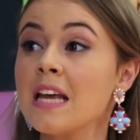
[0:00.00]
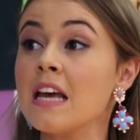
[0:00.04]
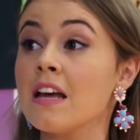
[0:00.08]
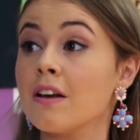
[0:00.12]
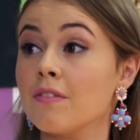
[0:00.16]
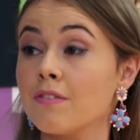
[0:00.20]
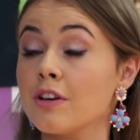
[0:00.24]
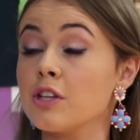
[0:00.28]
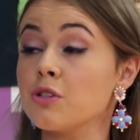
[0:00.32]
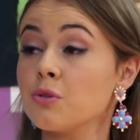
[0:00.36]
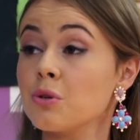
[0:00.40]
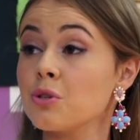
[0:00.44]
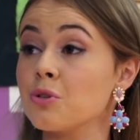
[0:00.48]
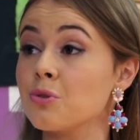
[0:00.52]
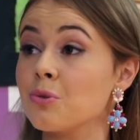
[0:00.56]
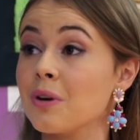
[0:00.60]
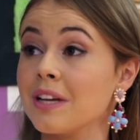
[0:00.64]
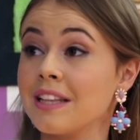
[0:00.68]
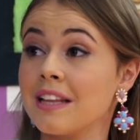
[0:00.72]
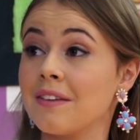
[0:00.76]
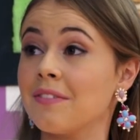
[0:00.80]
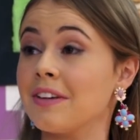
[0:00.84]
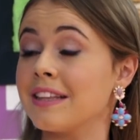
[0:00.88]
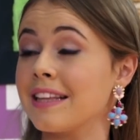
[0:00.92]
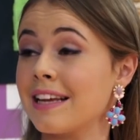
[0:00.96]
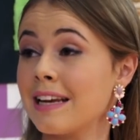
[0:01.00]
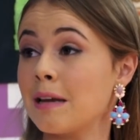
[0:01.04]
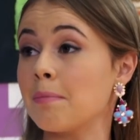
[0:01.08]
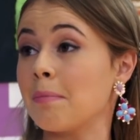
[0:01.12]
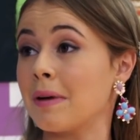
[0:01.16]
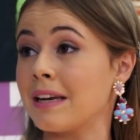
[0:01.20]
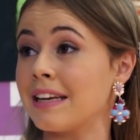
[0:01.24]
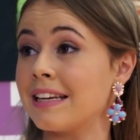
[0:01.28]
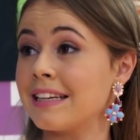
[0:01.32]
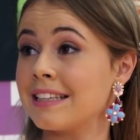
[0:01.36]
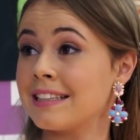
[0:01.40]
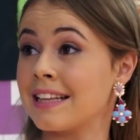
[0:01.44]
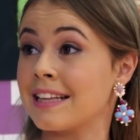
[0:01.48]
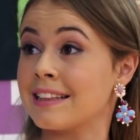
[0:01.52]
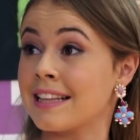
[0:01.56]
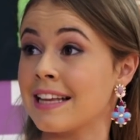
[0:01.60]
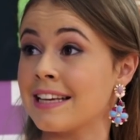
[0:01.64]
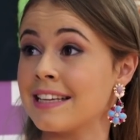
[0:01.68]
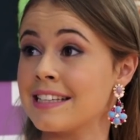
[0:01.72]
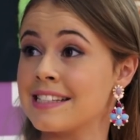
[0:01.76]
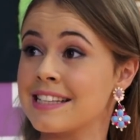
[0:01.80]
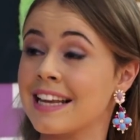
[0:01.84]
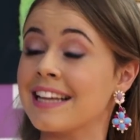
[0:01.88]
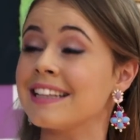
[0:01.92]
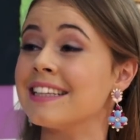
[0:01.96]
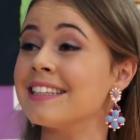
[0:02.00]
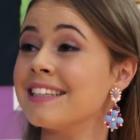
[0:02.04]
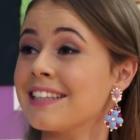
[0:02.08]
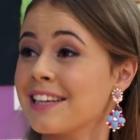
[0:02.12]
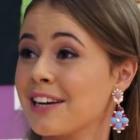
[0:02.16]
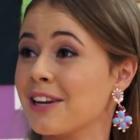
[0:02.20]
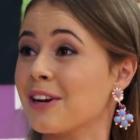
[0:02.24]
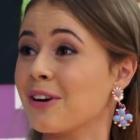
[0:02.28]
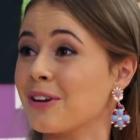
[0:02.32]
Maintenant, avance en évitant les balles de tennis avec